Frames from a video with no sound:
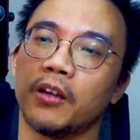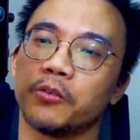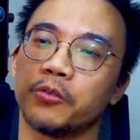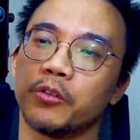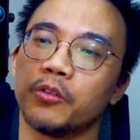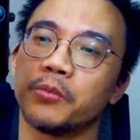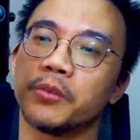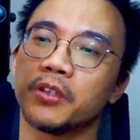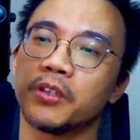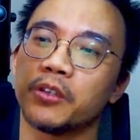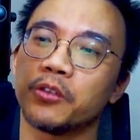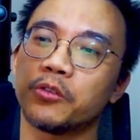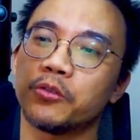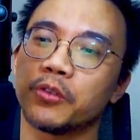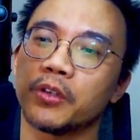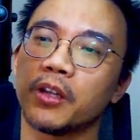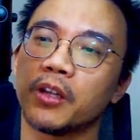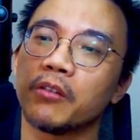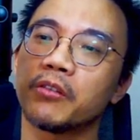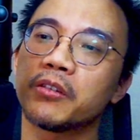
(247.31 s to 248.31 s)
所以我们今天
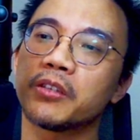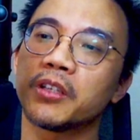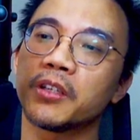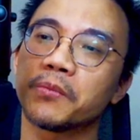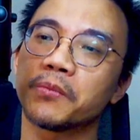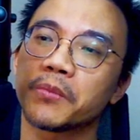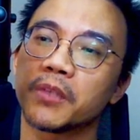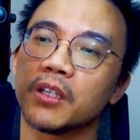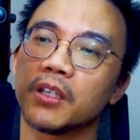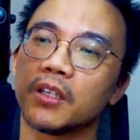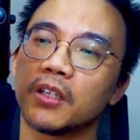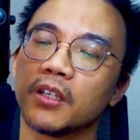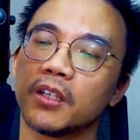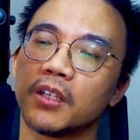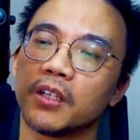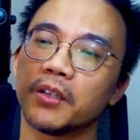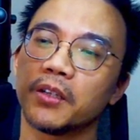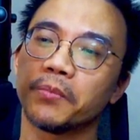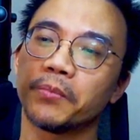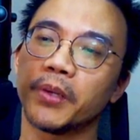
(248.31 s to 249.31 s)
学到一些
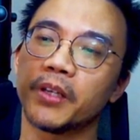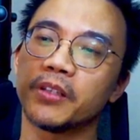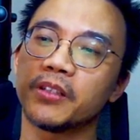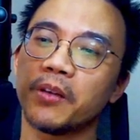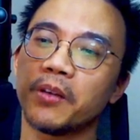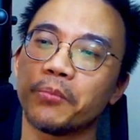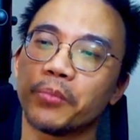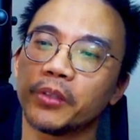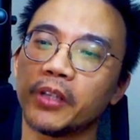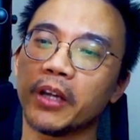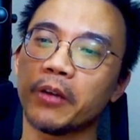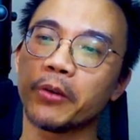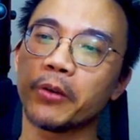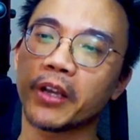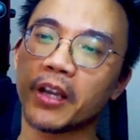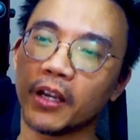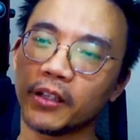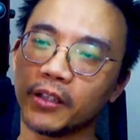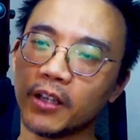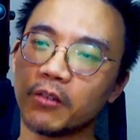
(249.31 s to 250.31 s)
平常不太会
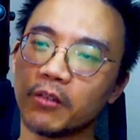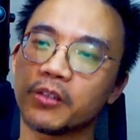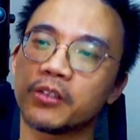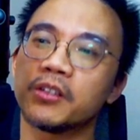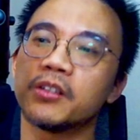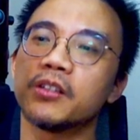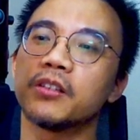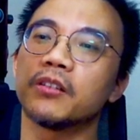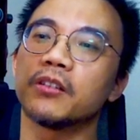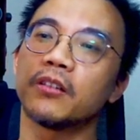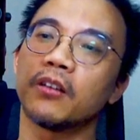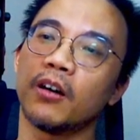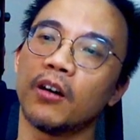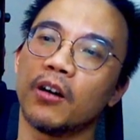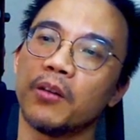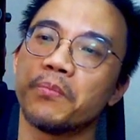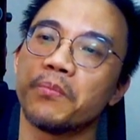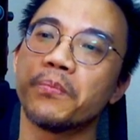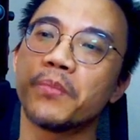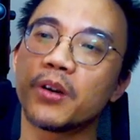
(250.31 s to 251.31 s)
看到的字
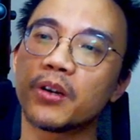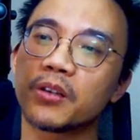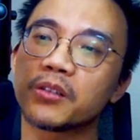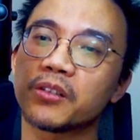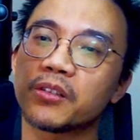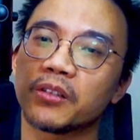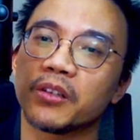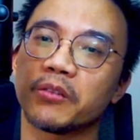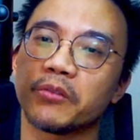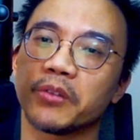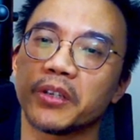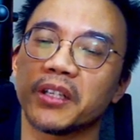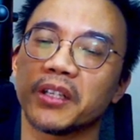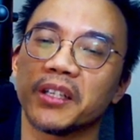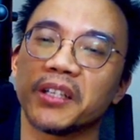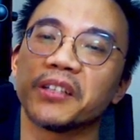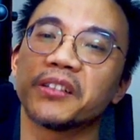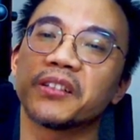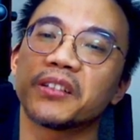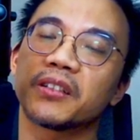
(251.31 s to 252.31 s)
啊，mercenary
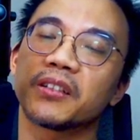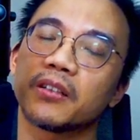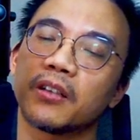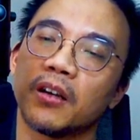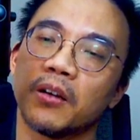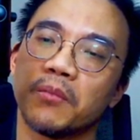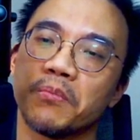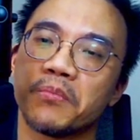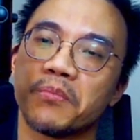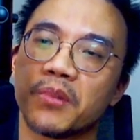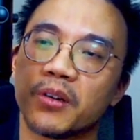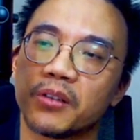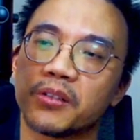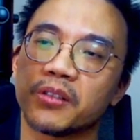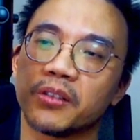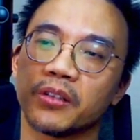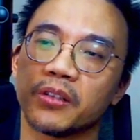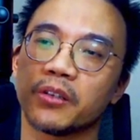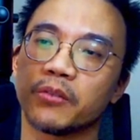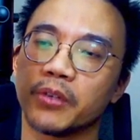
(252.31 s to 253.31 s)

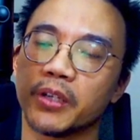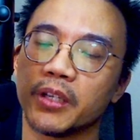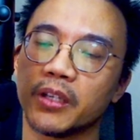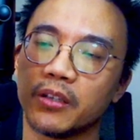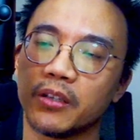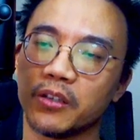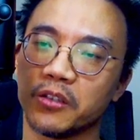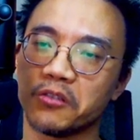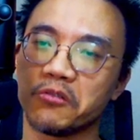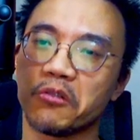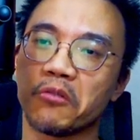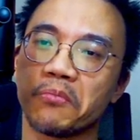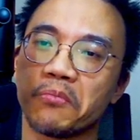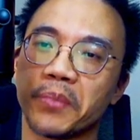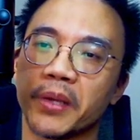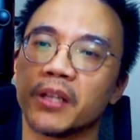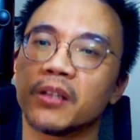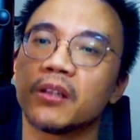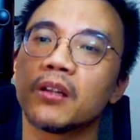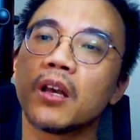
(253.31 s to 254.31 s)
leader，mercenary 佣
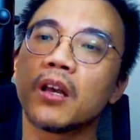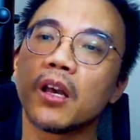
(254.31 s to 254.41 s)
兵，